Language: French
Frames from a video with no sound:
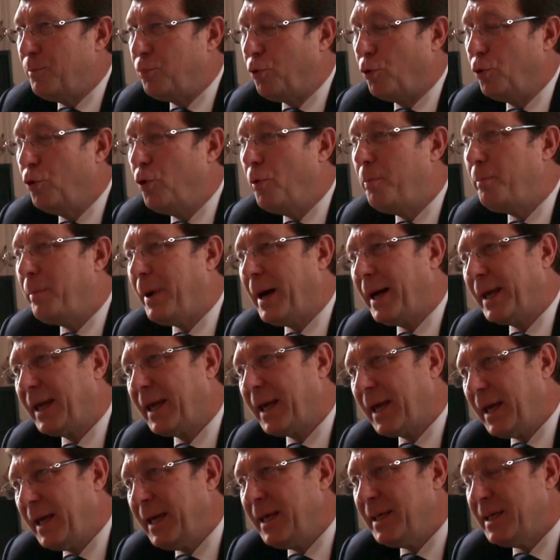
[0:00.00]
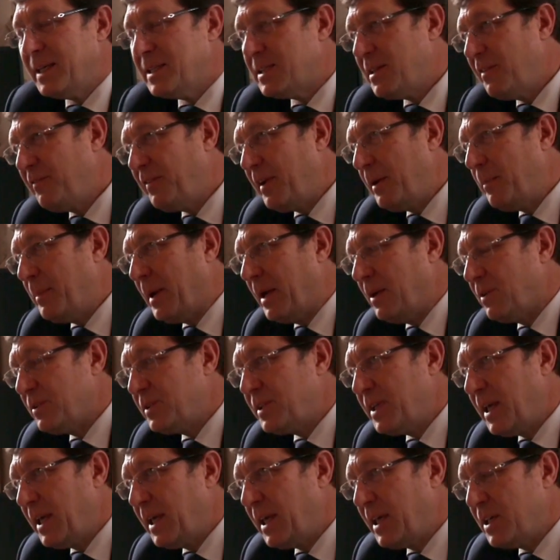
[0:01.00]
pour ne pas créer des effets de
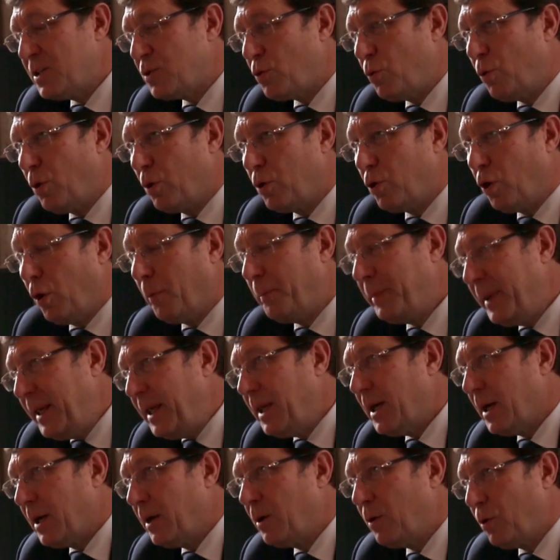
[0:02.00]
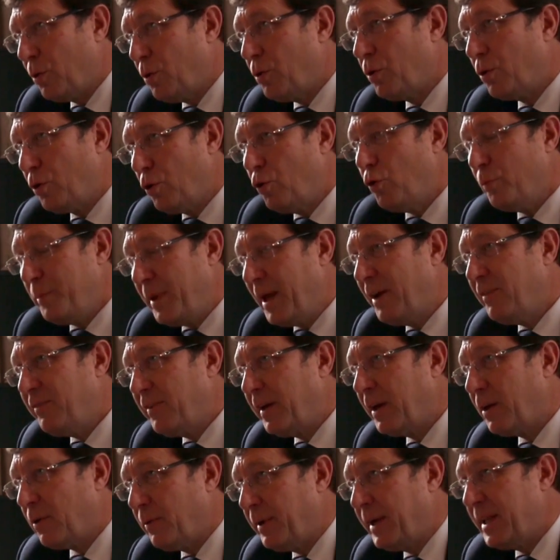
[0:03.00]
balancier qui seront encore pires que, le
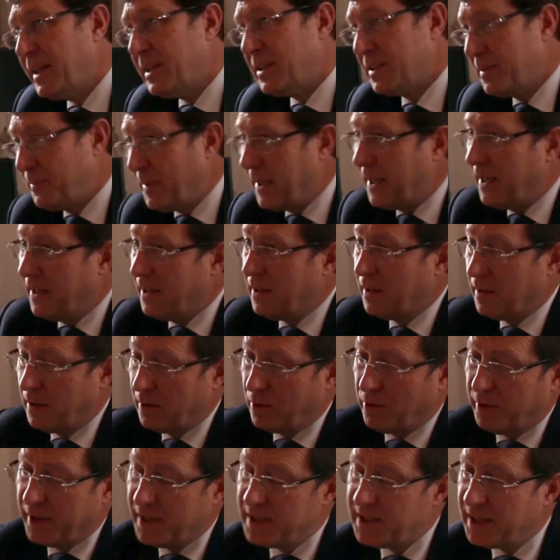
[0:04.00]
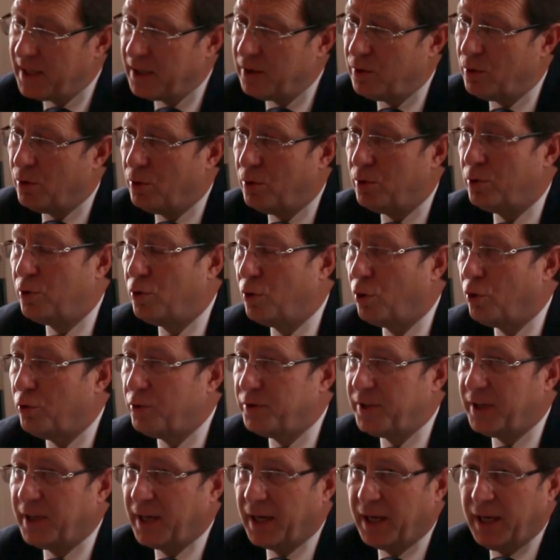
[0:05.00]
bienfait qu'on qu'on essaye de,
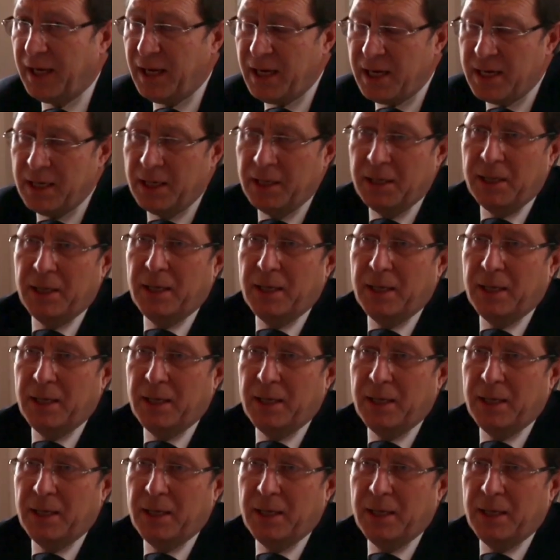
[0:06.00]
retirer.